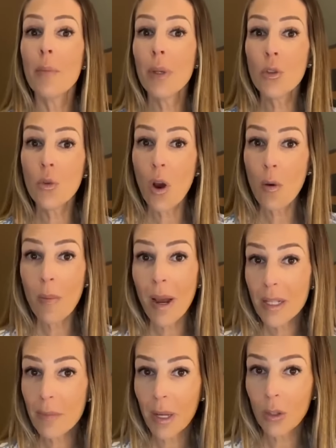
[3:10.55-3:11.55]
pessoal
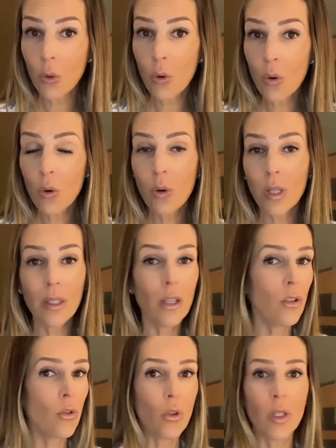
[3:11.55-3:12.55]
mais maduro, até
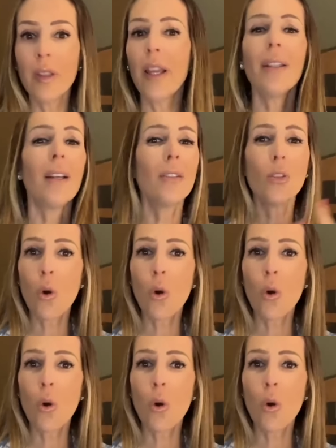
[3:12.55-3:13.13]
seus 80 anos,